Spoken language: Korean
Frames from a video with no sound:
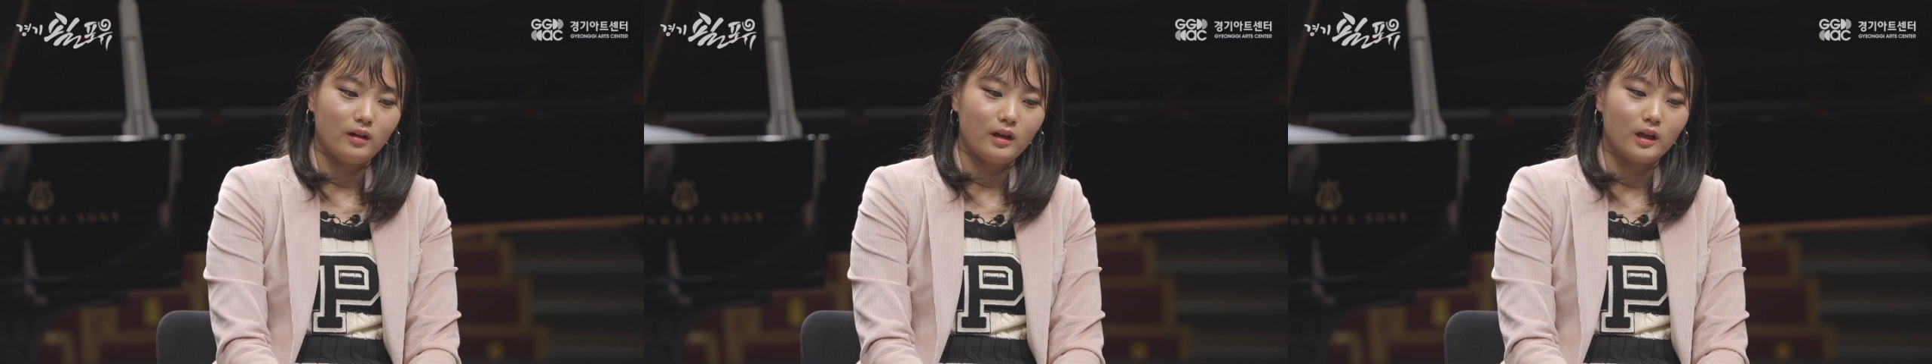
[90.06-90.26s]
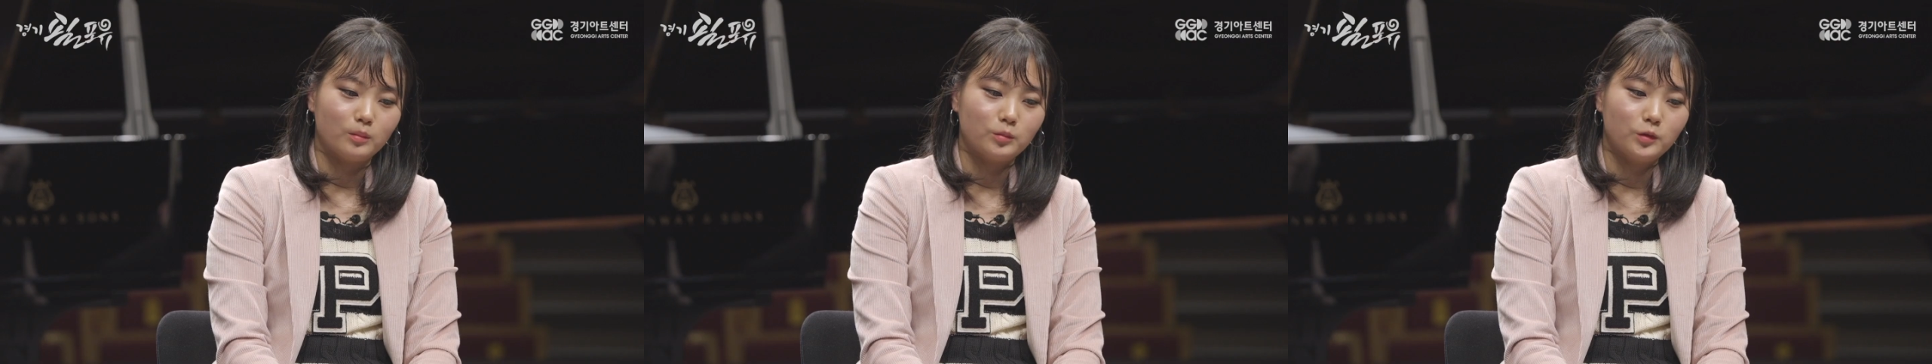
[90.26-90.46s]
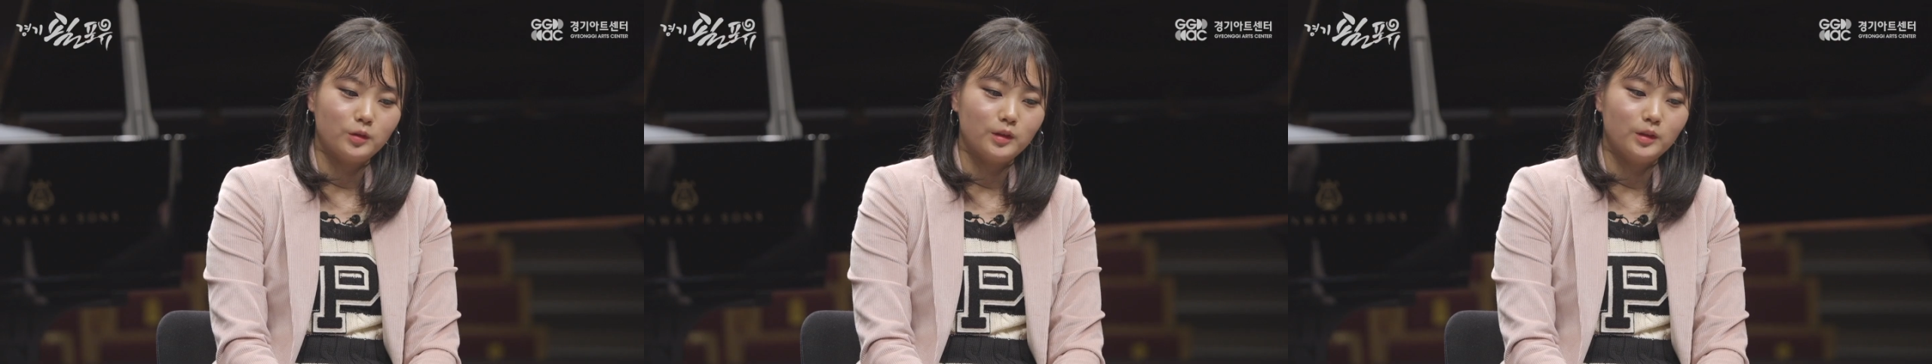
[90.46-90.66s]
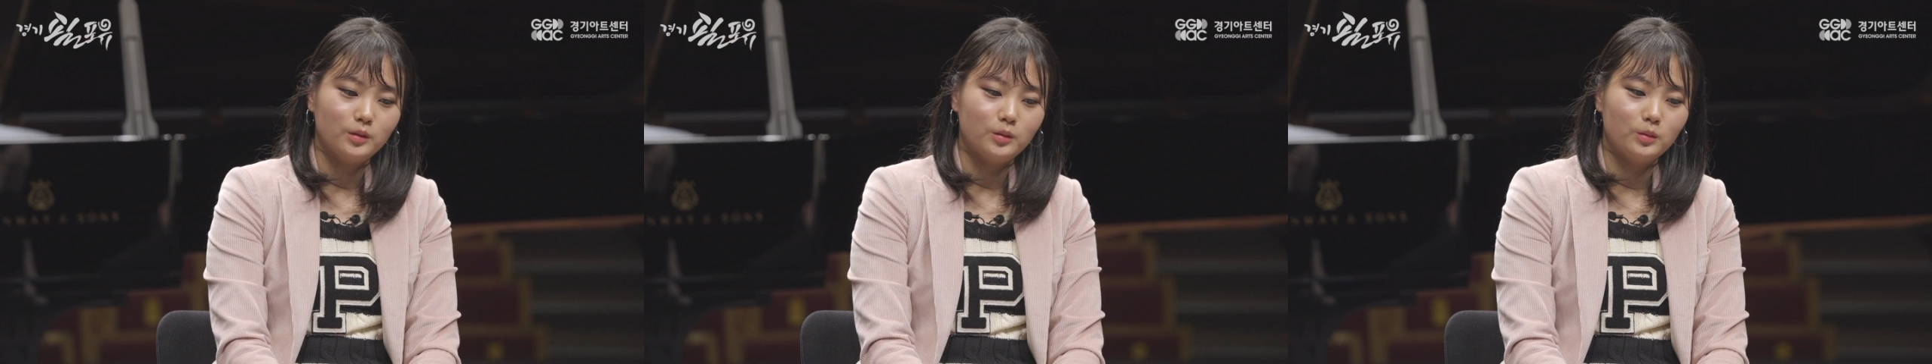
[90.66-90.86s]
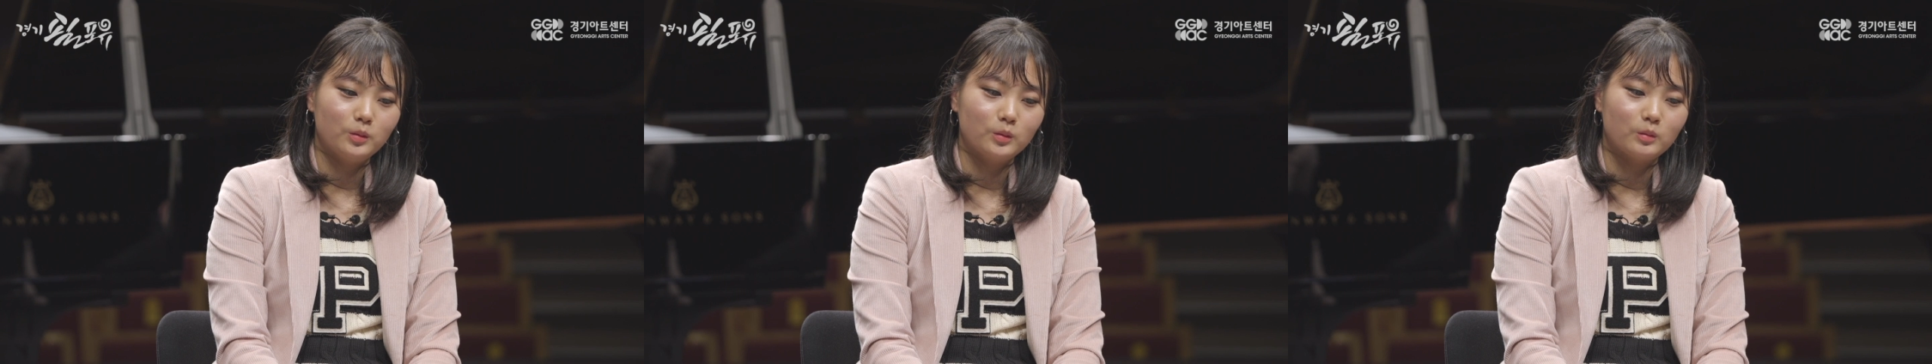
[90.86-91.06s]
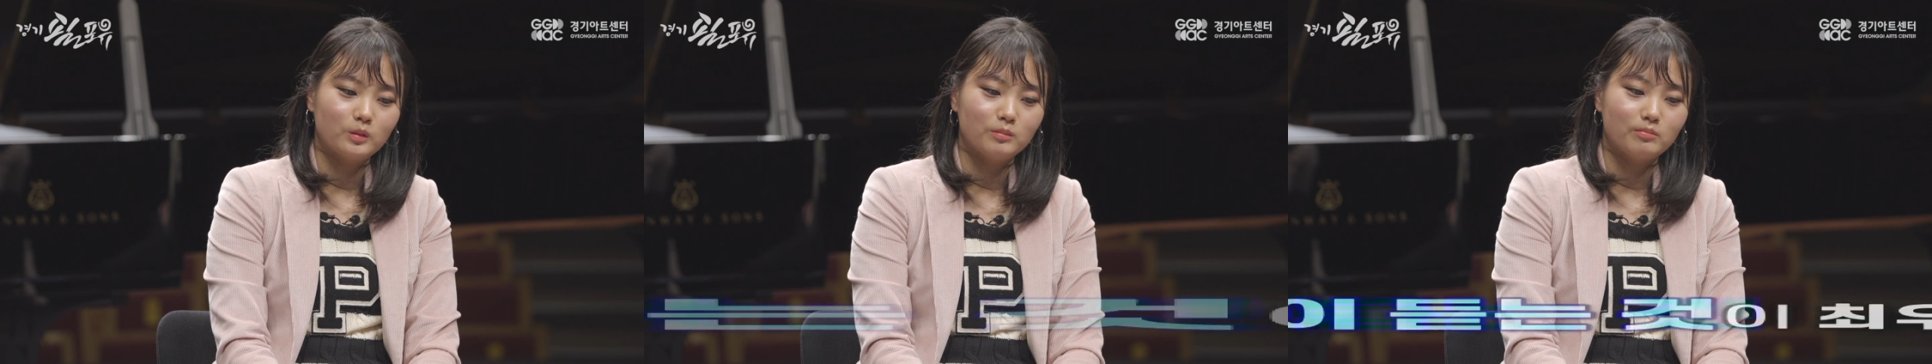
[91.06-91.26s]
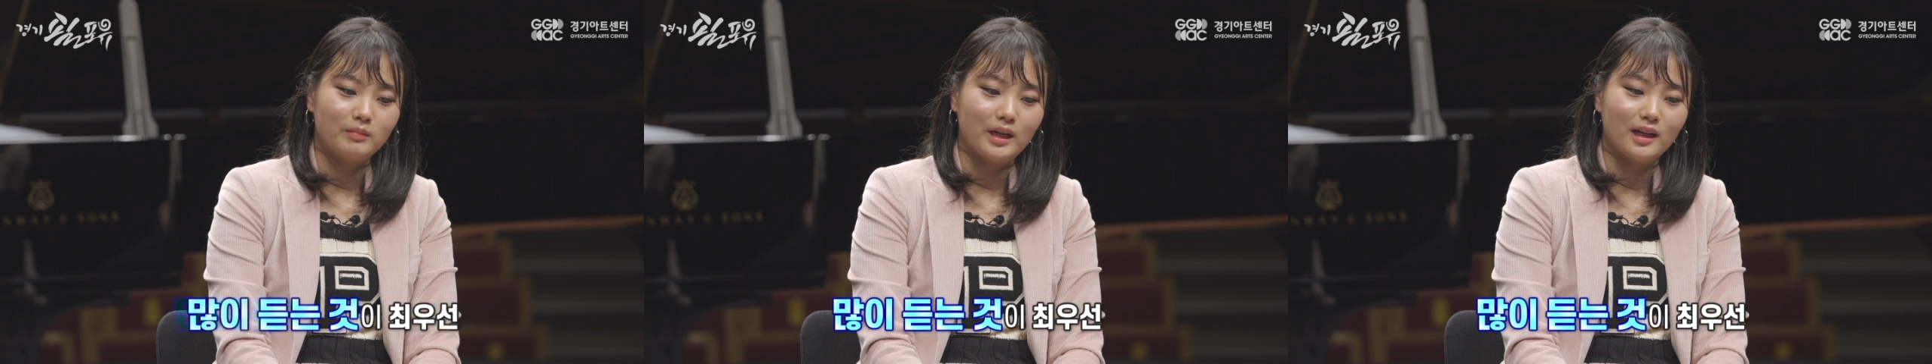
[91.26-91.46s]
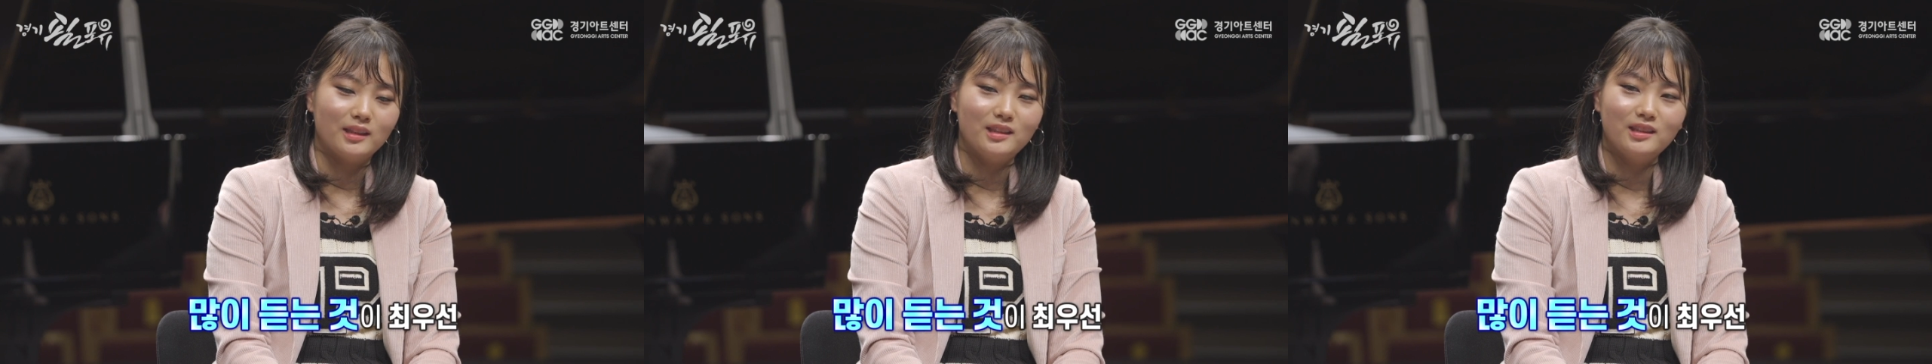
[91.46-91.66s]
아무래도
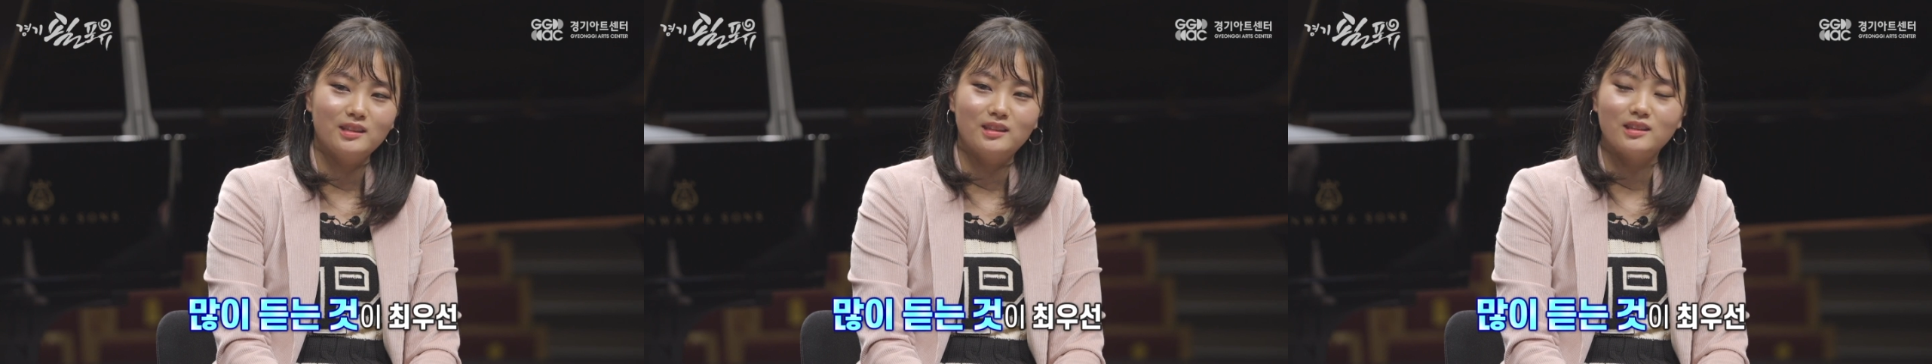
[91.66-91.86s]
많이